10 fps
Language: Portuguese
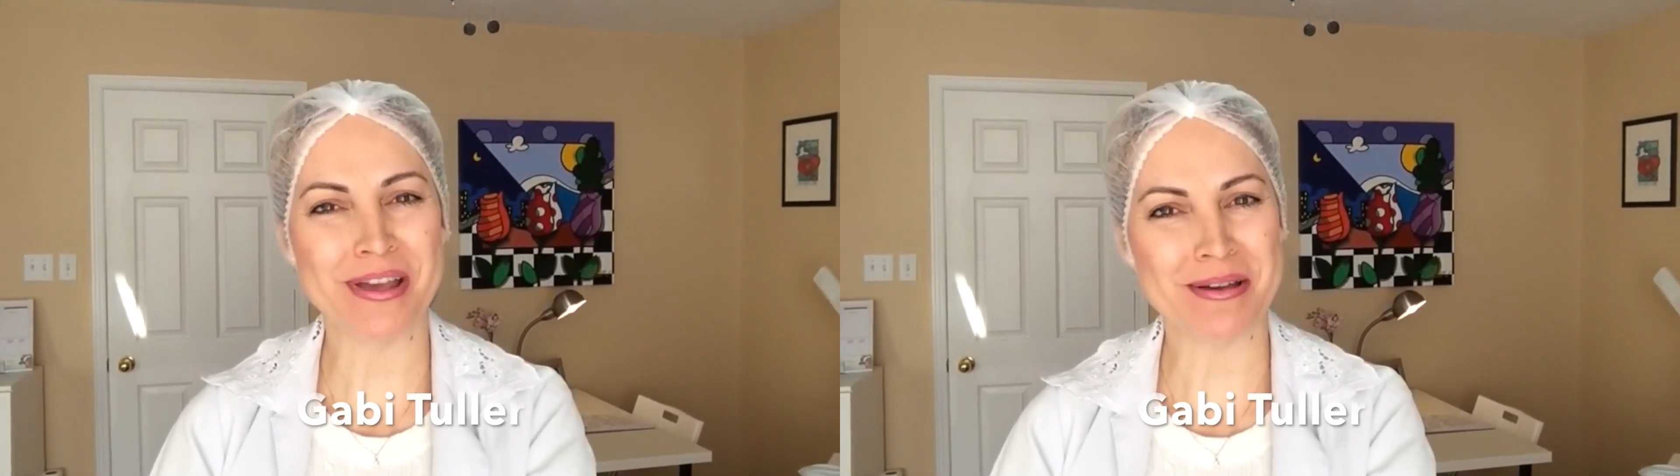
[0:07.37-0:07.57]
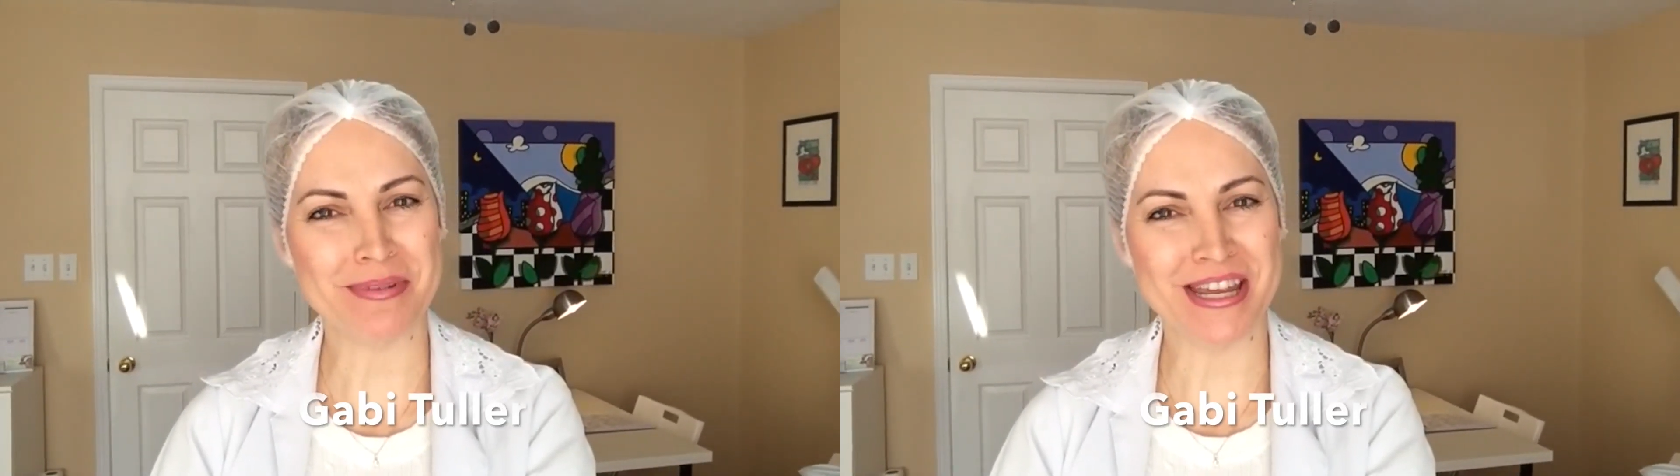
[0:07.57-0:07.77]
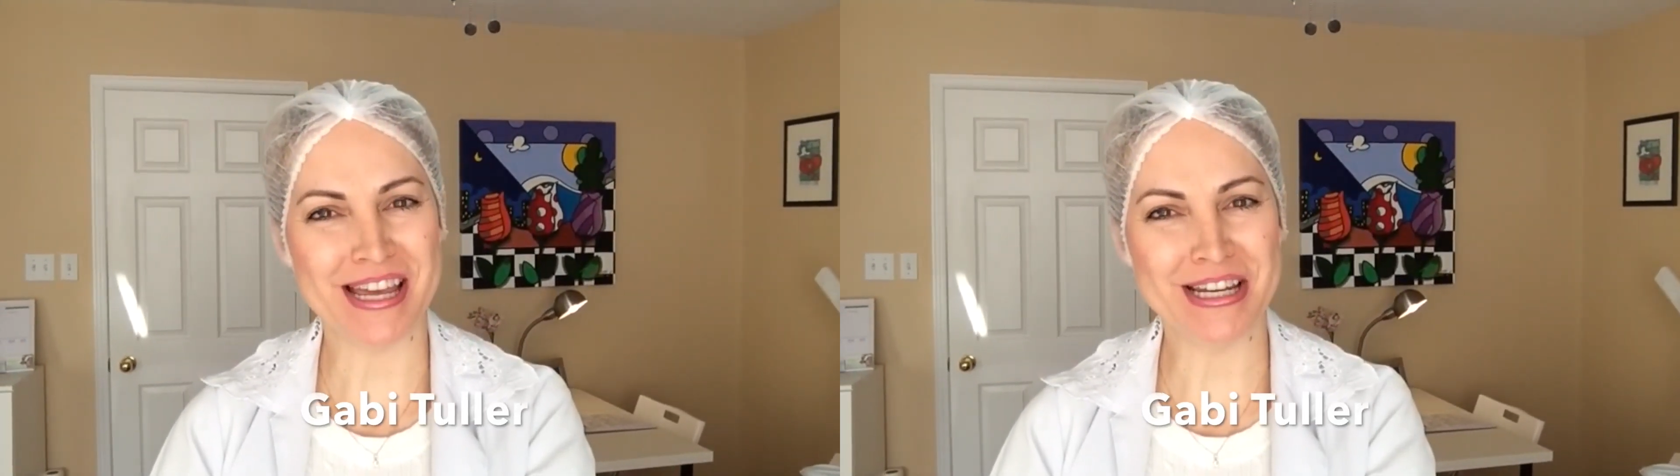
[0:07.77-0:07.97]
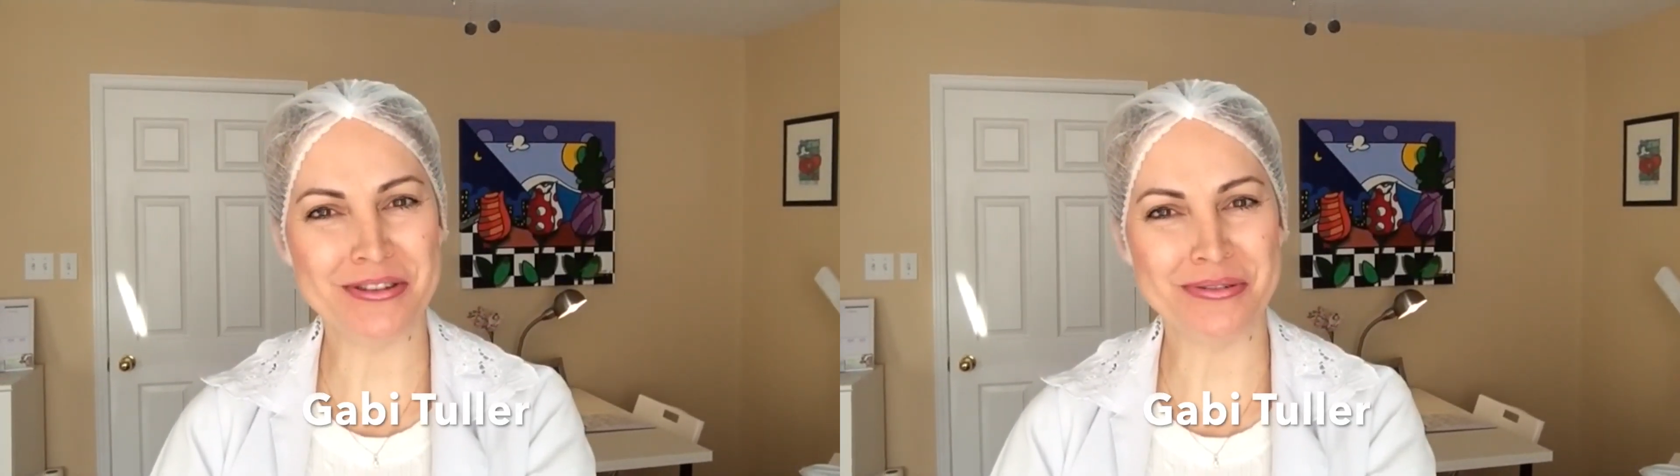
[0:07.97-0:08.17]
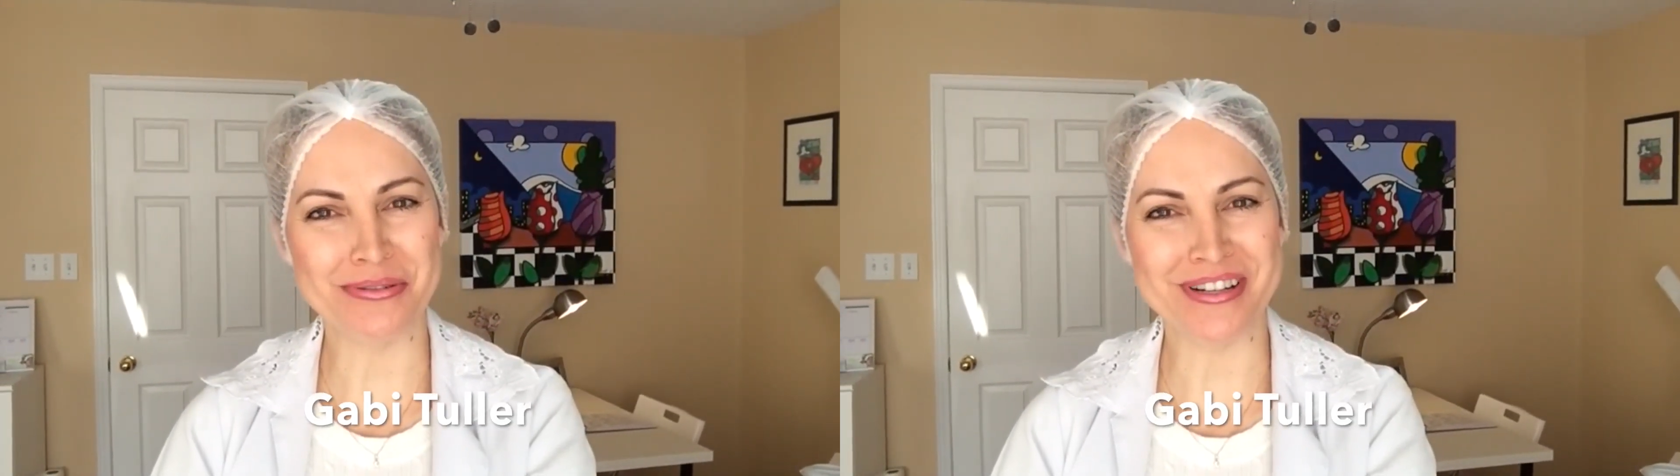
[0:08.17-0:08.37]
é Gabriela
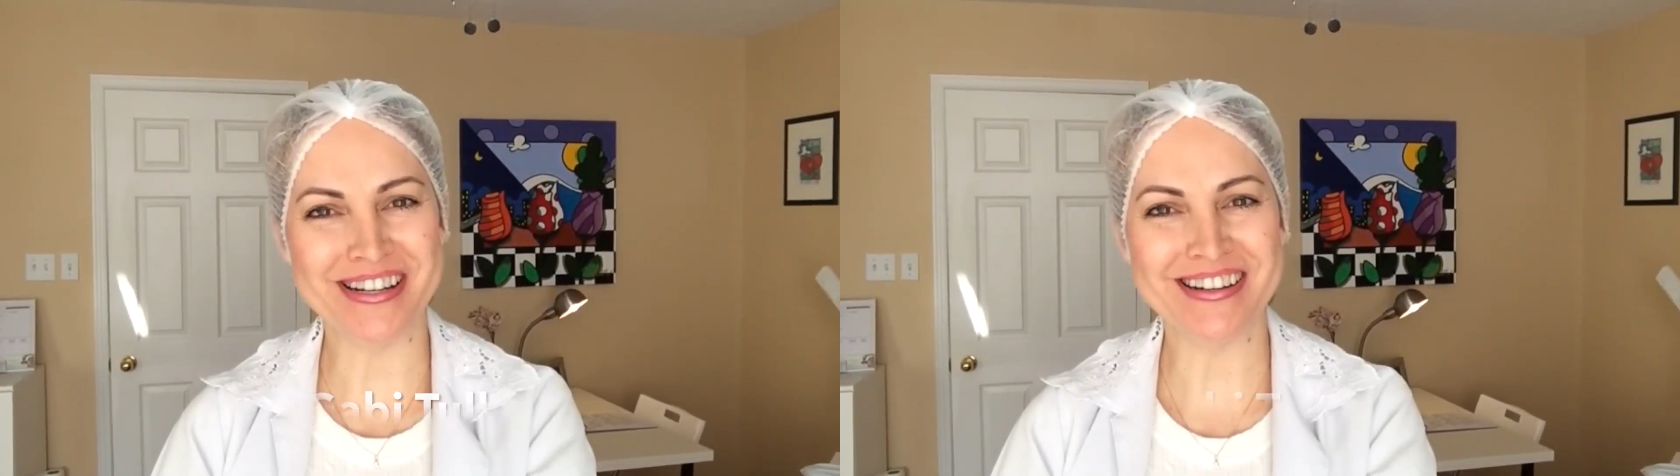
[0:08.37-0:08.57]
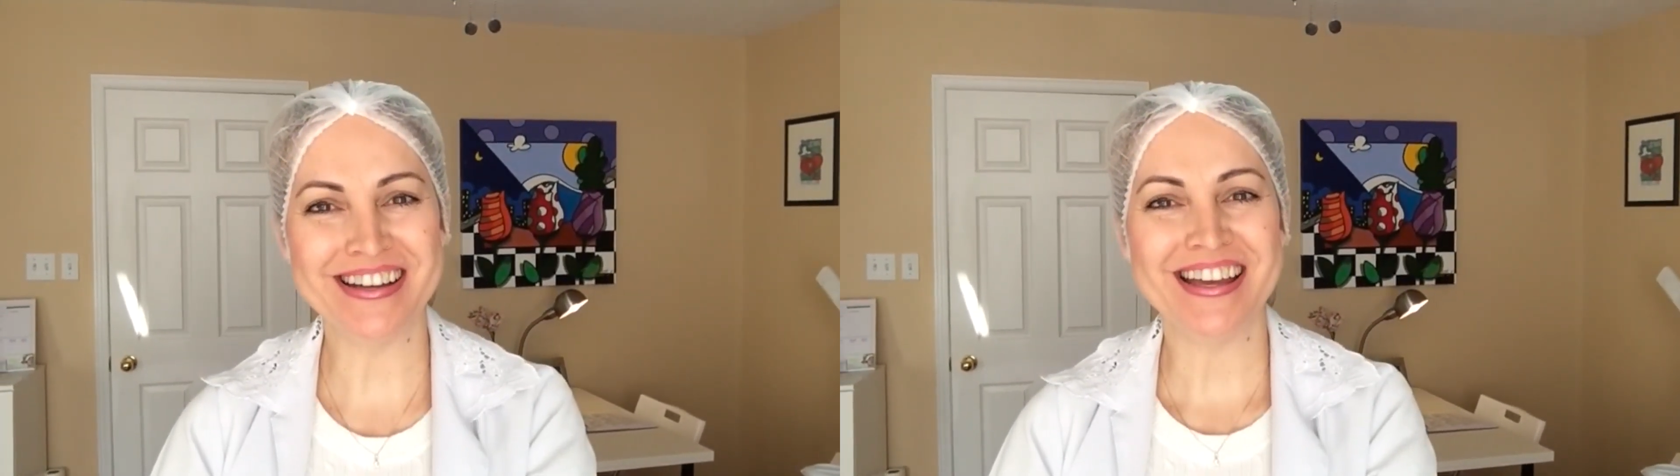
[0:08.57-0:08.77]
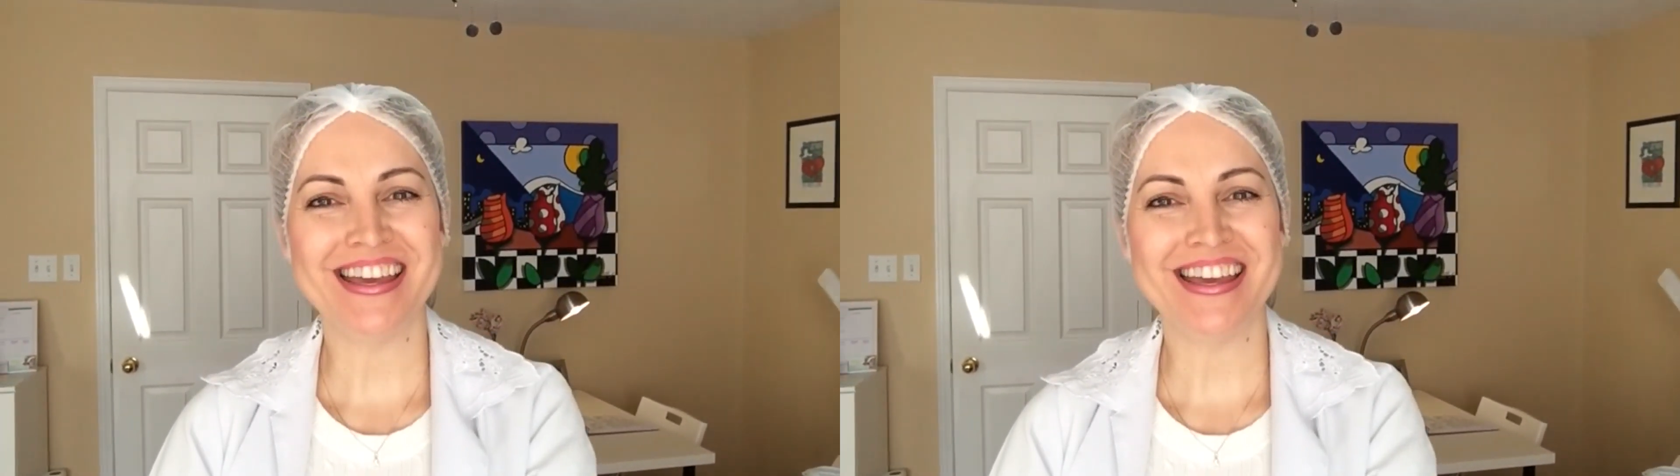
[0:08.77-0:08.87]
Tuller